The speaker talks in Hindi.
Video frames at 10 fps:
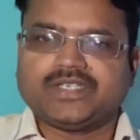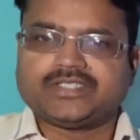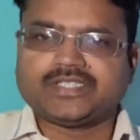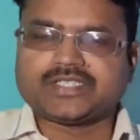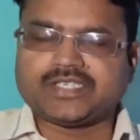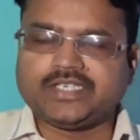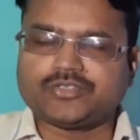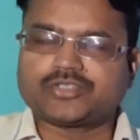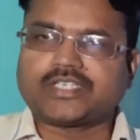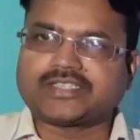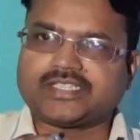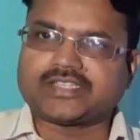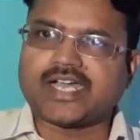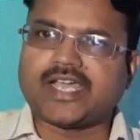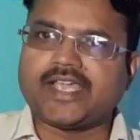जिसकी जो
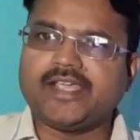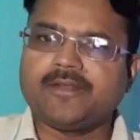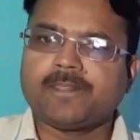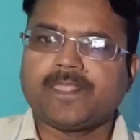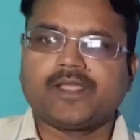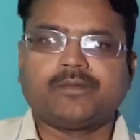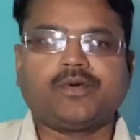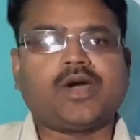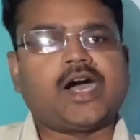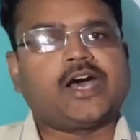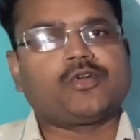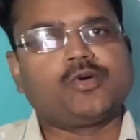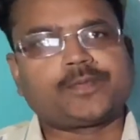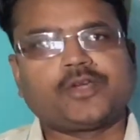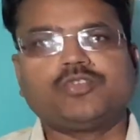सत्यता है वो
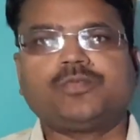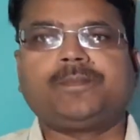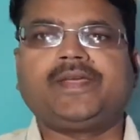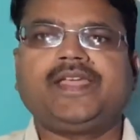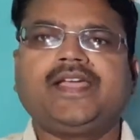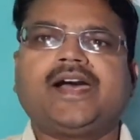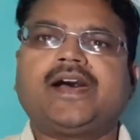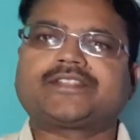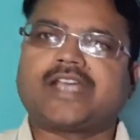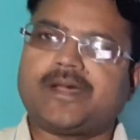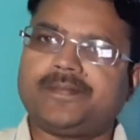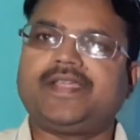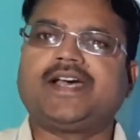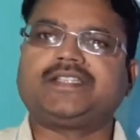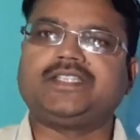आरोप के रूप में
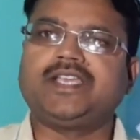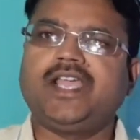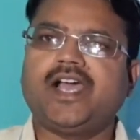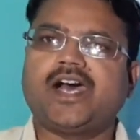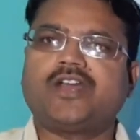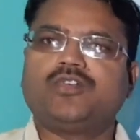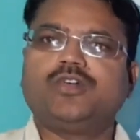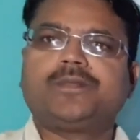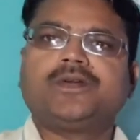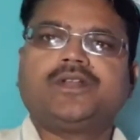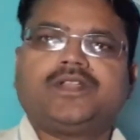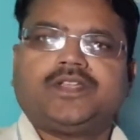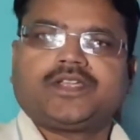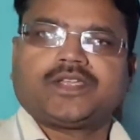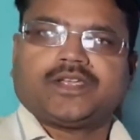सामने आती है आरोप
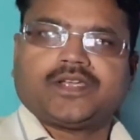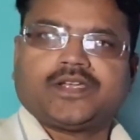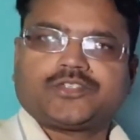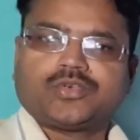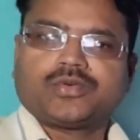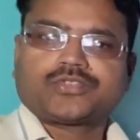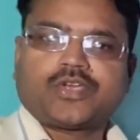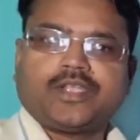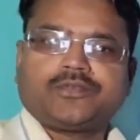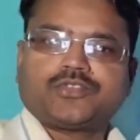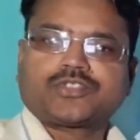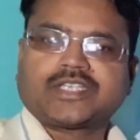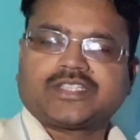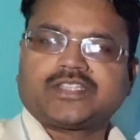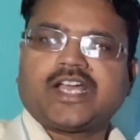जो सॉरी जो
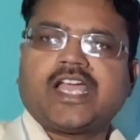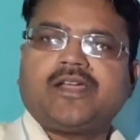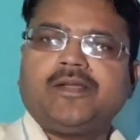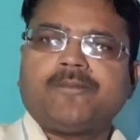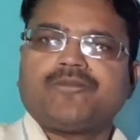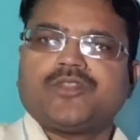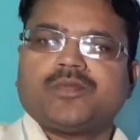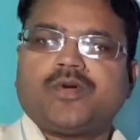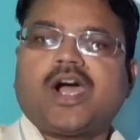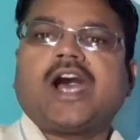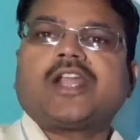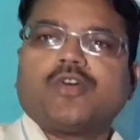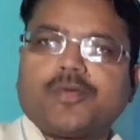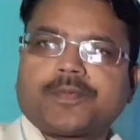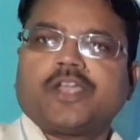सत्यता है वो
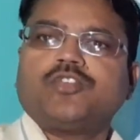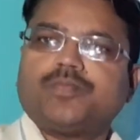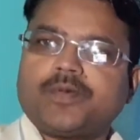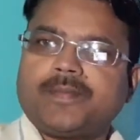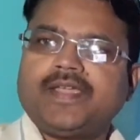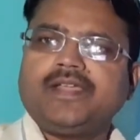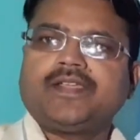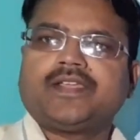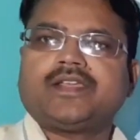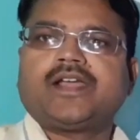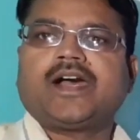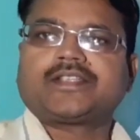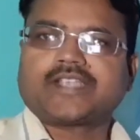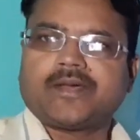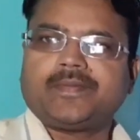आरोप के रूप में आ,
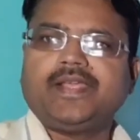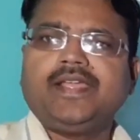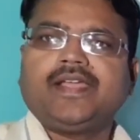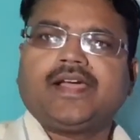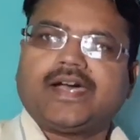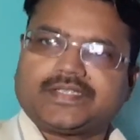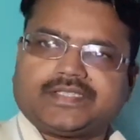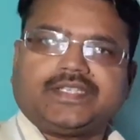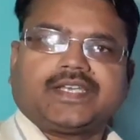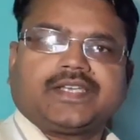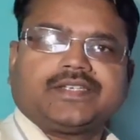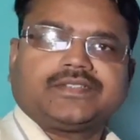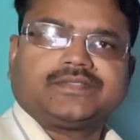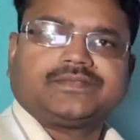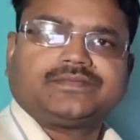सामने आती है
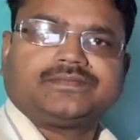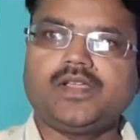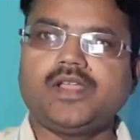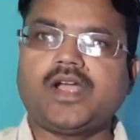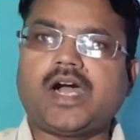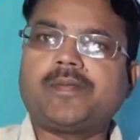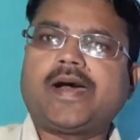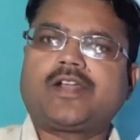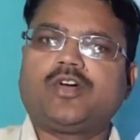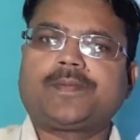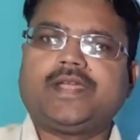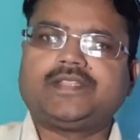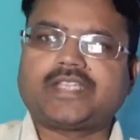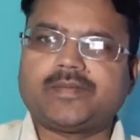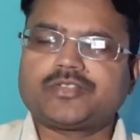अब आरोप की
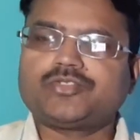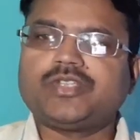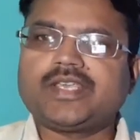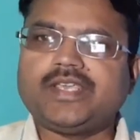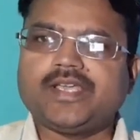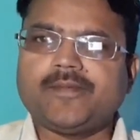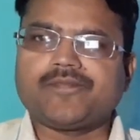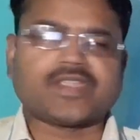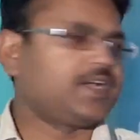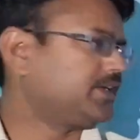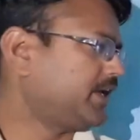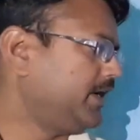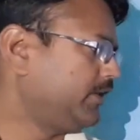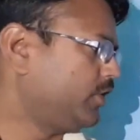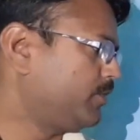अंतर्वस्तु देखिए
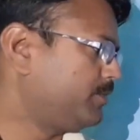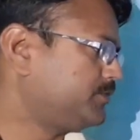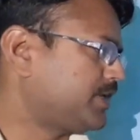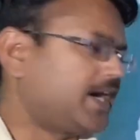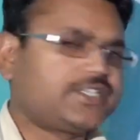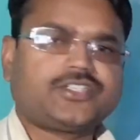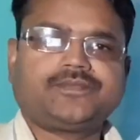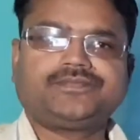कंटेंट ऑफ चार्ज